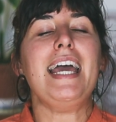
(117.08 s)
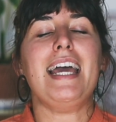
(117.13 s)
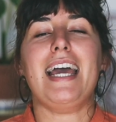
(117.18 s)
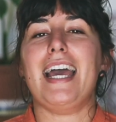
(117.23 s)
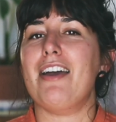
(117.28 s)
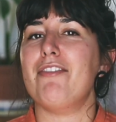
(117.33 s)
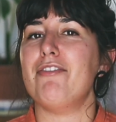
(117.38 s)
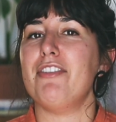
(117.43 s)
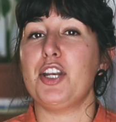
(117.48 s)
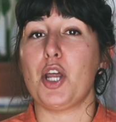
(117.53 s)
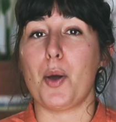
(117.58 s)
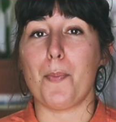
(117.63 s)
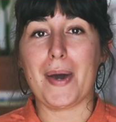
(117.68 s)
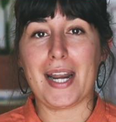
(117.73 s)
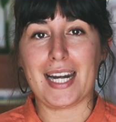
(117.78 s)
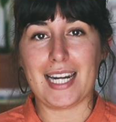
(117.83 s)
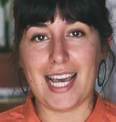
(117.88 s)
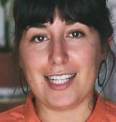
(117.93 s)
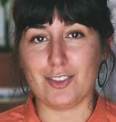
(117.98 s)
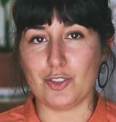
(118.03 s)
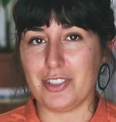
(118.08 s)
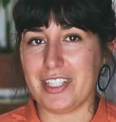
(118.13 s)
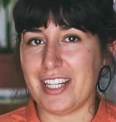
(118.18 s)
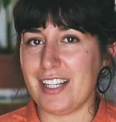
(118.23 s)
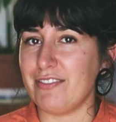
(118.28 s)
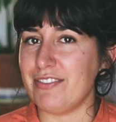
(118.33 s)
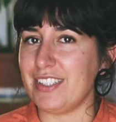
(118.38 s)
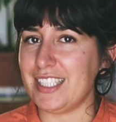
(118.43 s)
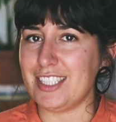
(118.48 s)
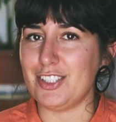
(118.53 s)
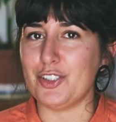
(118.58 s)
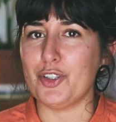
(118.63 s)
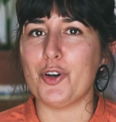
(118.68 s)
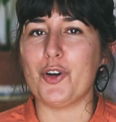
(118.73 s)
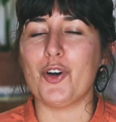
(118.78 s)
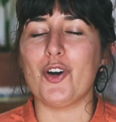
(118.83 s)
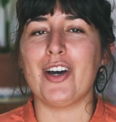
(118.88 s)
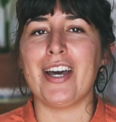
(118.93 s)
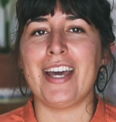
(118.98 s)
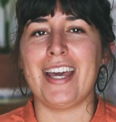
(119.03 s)
eh, ve ne ho parlato nel
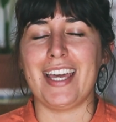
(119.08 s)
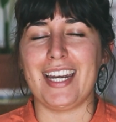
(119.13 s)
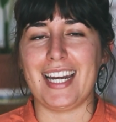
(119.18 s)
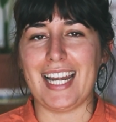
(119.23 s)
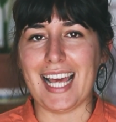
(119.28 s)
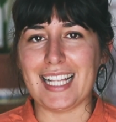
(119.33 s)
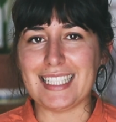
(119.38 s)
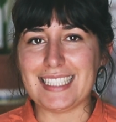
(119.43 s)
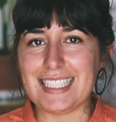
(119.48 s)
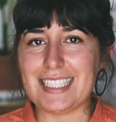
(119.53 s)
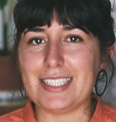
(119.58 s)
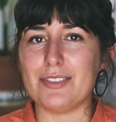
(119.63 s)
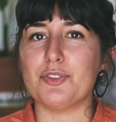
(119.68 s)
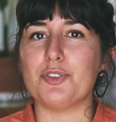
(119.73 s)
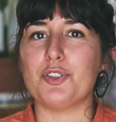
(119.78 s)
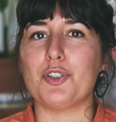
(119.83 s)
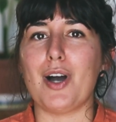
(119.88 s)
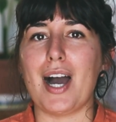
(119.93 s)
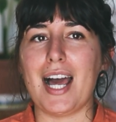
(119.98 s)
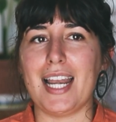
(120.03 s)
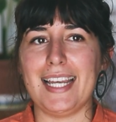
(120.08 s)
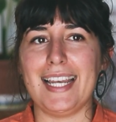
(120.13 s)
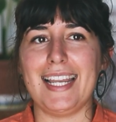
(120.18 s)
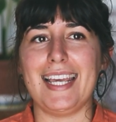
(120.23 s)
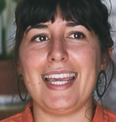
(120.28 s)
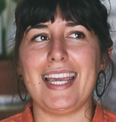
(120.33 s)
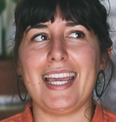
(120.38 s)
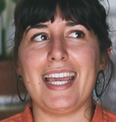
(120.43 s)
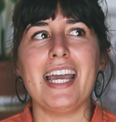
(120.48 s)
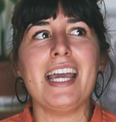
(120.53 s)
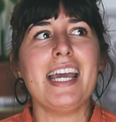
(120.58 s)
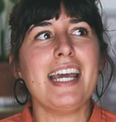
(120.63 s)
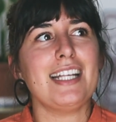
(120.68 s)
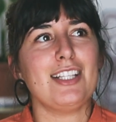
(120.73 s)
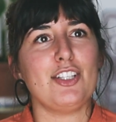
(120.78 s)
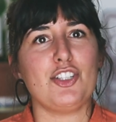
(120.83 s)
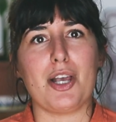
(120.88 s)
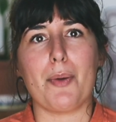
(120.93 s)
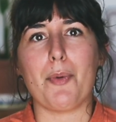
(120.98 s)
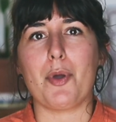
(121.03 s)
video eh, relativo alle,
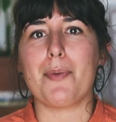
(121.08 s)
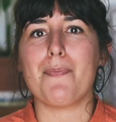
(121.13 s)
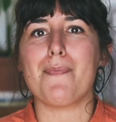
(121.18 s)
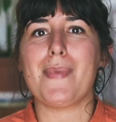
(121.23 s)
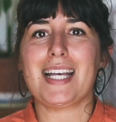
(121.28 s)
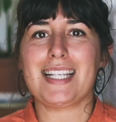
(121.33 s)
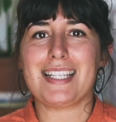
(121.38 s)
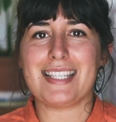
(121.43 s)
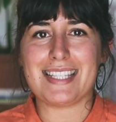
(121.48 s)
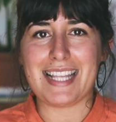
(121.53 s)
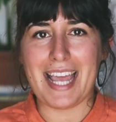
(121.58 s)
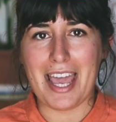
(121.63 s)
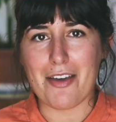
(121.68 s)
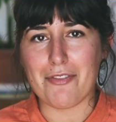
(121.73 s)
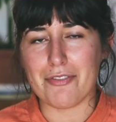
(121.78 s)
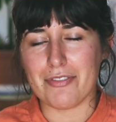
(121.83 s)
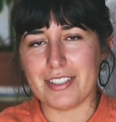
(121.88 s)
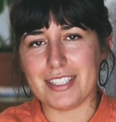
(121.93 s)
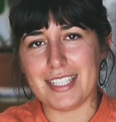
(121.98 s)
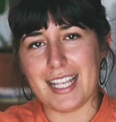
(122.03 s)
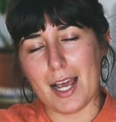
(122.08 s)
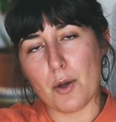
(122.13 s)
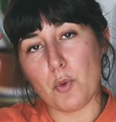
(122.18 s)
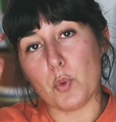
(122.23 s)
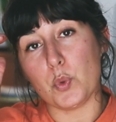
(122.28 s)
diciamo, i must have della